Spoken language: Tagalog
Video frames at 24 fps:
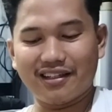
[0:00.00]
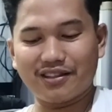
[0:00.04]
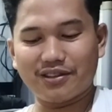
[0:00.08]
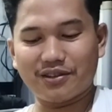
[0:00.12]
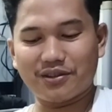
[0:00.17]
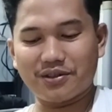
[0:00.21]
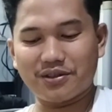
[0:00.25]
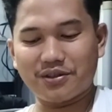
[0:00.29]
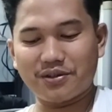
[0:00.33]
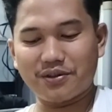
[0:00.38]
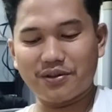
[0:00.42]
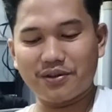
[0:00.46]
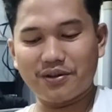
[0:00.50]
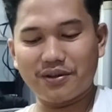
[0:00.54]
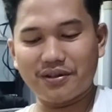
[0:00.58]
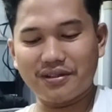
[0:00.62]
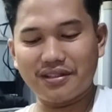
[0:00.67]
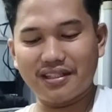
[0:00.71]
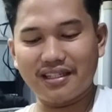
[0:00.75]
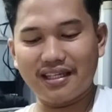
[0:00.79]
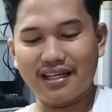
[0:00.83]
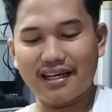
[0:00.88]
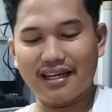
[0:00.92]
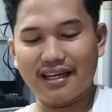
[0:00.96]
So, sunod
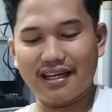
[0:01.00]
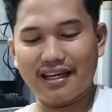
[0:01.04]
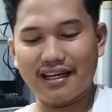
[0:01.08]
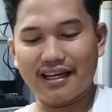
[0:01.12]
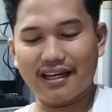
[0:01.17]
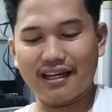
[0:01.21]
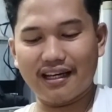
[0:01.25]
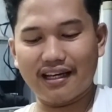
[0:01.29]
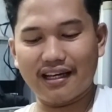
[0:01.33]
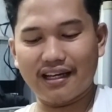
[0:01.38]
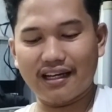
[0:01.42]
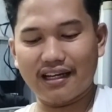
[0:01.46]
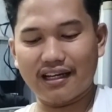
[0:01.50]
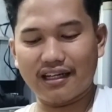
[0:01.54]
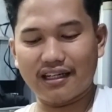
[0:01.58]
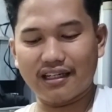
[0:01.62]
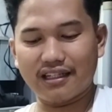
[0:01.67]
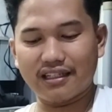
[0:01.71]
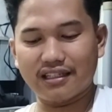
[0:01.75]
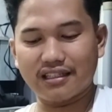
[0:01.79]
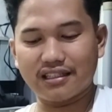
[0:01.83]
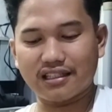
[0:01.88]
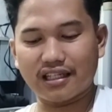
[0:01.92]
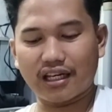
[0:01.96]
si
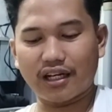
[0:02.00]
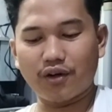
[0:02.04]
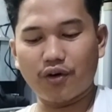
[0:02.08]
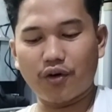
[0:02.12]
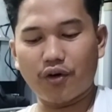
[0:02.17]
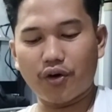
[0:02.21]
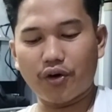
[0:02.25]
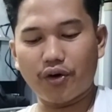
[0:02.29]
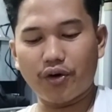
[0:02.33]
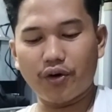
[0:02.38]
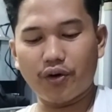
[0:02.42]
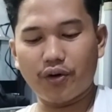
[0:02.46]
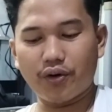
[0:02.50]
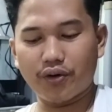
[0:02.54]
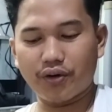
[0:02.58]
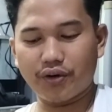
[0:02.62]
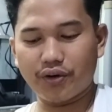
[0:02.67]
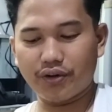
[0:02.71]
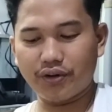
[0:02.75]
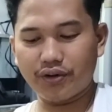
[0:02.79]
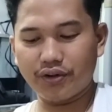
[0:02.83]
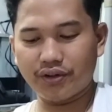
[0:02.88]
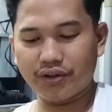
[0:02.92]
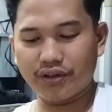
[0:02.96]
San Jorge,
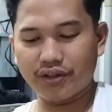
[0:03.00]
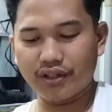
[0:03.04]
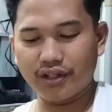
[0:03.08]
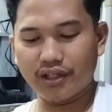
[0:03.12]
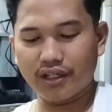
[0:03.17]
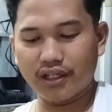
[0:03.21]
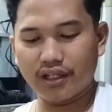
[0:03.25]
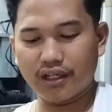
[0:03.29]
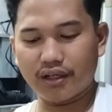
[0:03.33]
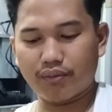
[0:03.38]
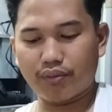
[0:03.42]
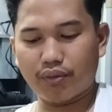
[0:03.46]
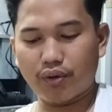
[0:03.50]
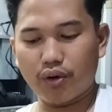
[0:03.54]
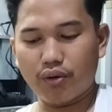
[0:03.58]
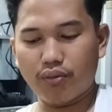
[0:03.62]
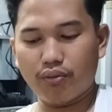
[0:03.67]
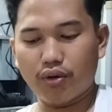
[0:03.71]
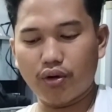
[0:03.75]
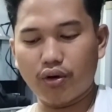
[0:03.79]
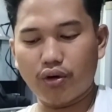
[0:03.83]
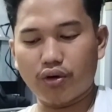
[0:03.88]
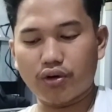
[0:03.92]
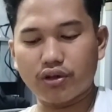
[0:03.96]
no?
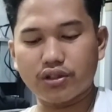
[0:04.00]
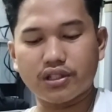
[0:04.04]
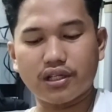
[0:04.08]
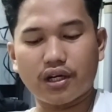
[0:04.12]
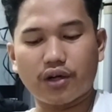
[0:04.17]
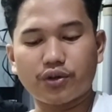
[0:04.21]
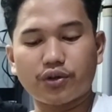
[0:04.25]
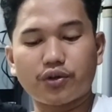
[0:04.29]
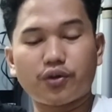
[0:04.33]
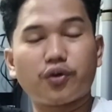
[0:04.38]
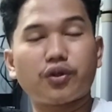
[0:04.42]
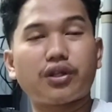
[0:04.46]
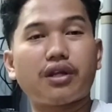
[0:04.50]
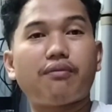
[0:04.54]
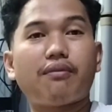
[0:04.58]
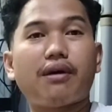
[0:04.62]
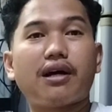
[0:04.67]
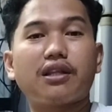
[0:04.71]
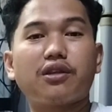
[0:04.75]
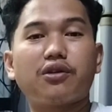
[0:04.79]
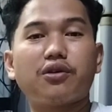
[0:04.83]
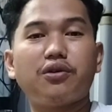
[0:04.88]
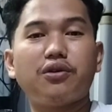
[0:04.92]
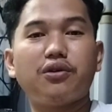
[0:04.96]
Pulumulok, South
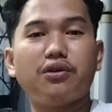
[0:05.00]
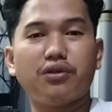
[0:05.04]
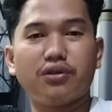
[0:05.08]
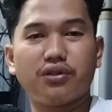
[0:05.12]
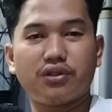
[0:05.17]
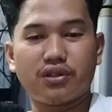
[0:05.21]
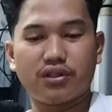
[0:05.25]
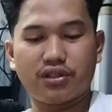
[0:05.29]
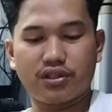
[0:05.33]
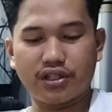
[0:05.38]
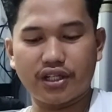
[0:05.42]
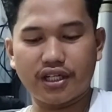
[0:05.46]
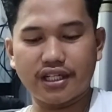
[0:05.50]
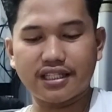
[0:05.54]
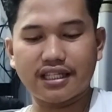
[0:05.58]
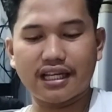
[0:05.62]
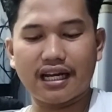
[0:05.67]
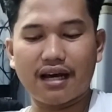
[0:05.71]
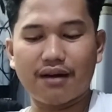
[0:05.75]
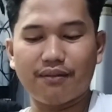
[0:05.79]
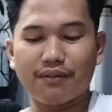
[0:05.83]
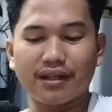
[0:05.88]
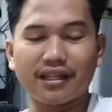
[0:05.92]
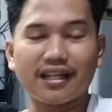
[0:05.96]
Cotabato. Sir,
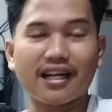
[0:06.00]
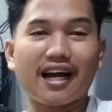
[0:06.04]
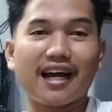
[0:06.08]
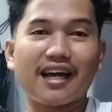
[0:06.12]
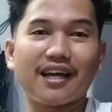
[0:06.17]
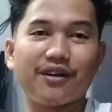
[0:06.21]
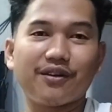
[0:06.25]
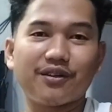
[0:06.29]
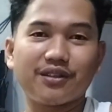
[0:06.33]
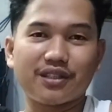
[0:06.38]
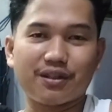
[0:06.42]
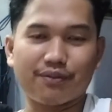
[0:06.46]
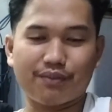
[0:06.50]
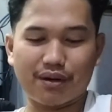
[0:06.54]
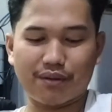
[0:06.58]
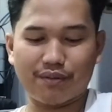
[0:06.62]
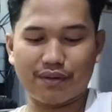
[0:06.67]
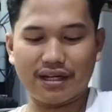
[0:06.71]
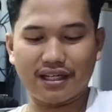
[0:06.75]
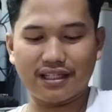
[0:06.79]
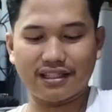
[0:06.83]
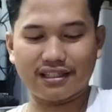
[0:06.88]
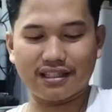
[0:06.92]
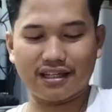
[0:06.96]
salamat kaayo sa
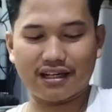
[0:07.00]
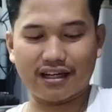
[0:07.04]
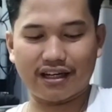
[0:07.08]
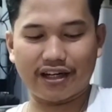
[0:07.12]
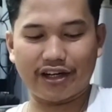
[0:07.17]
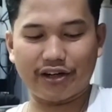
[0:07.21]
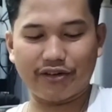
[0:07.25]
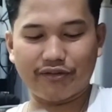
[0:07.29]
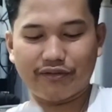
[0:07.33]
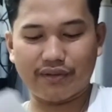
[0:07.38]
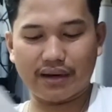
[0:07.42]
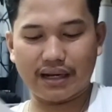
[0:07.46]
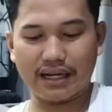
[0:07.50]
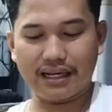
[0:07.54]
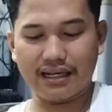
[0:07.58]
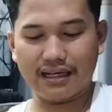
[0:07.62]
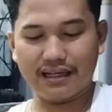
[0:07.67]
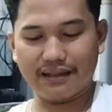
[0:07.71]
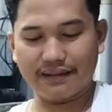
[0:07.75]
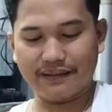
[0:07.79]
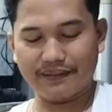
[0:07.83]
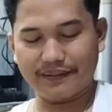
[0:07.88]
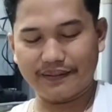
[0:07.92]
pagpalit sa herbal.